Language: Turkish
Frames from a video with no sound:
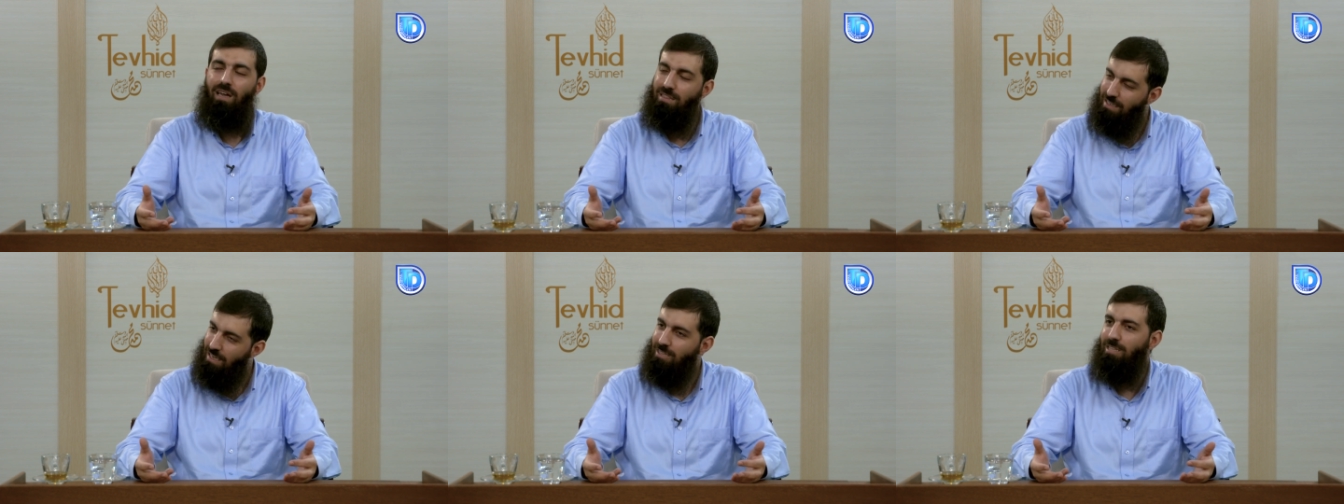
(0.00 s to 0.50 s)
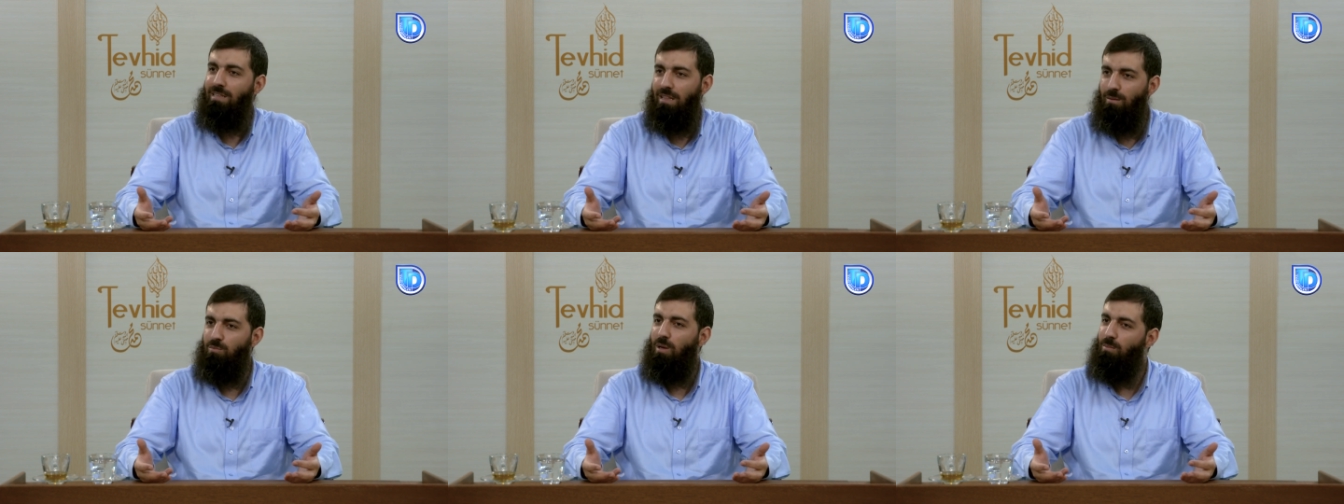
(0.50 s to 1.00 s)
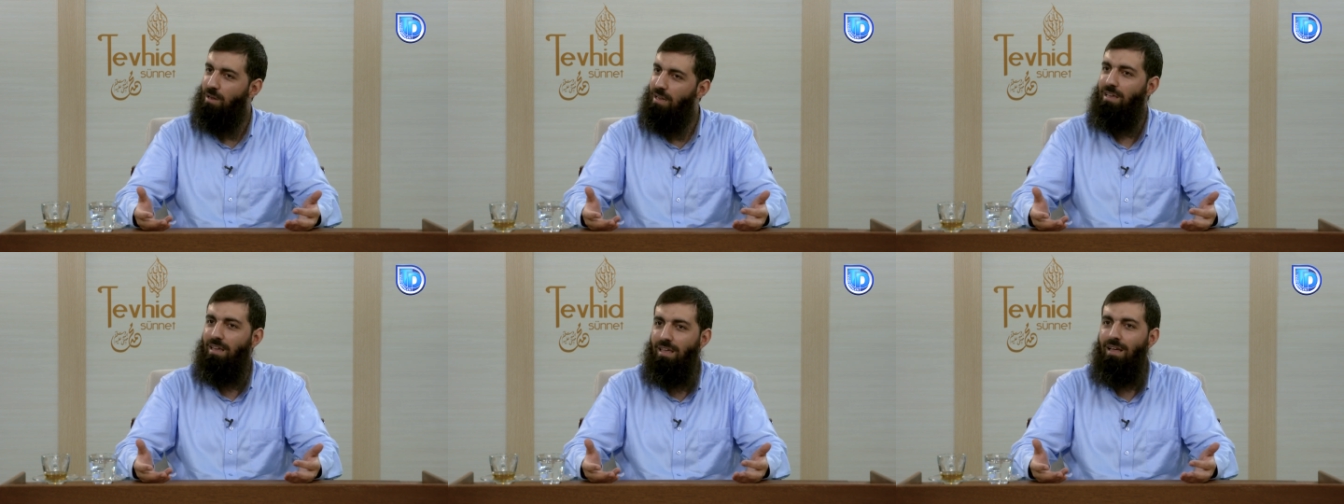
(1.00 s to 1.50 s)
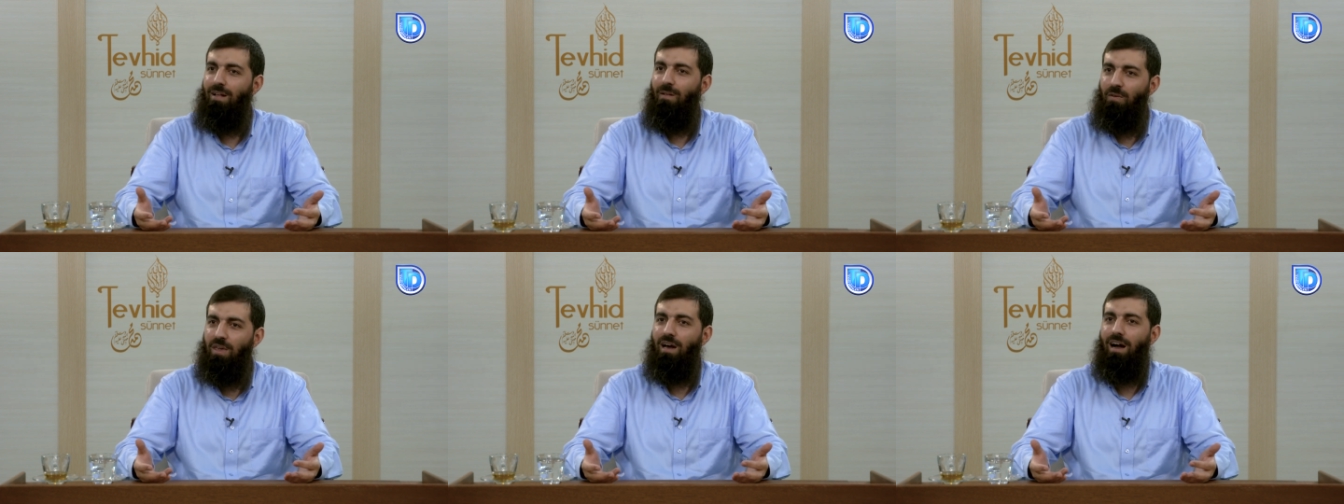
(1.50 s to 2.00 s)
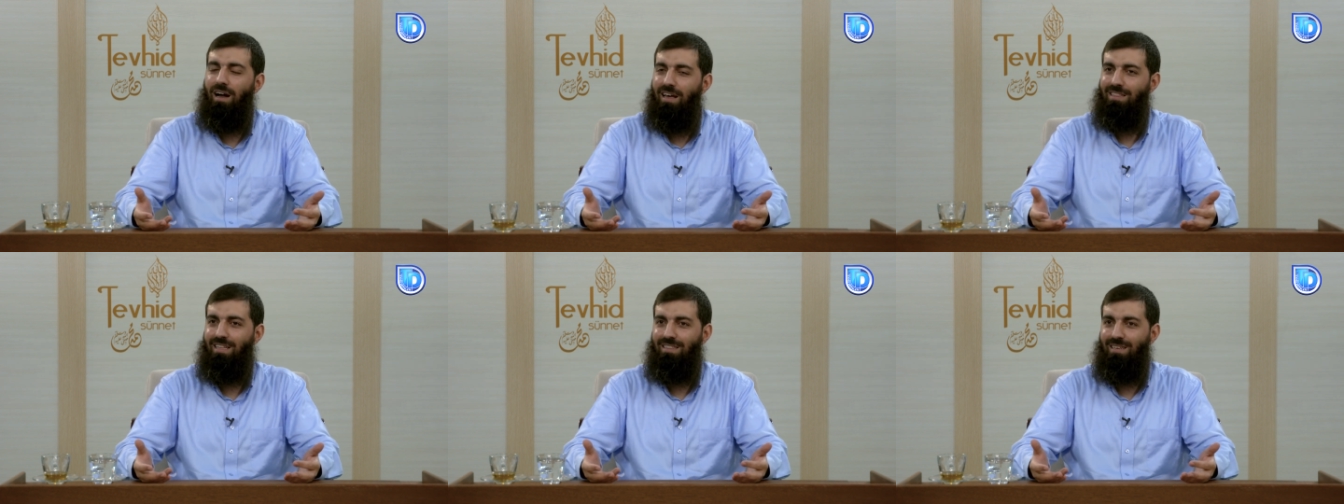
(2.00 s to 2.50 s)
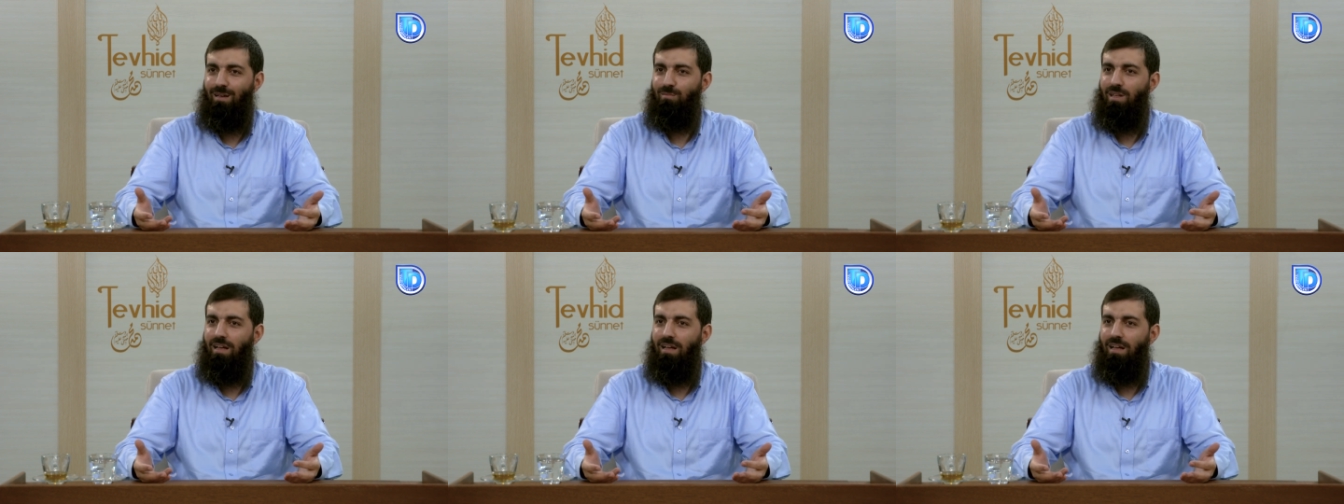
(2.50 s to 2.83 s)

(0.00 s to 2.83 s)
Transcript: Ettin ettin dedim. Sen bana iyi iyi hakaret ettin hem